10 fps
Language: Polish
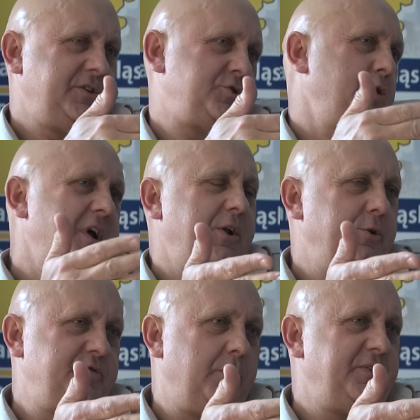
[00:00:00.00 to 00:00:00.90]
też
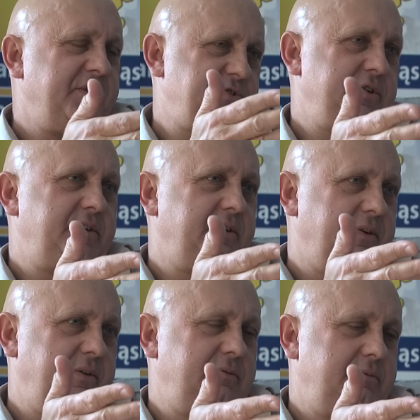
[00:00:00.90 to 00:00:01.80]
lojalność wobec naszych
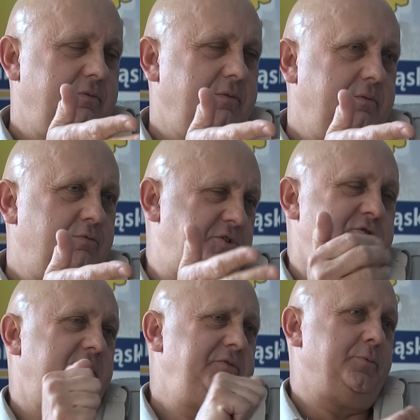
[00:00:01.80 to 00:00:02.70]
y,
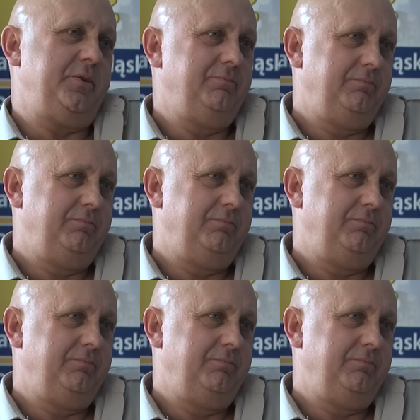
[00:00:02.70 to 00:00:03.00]
właścicieli firmy.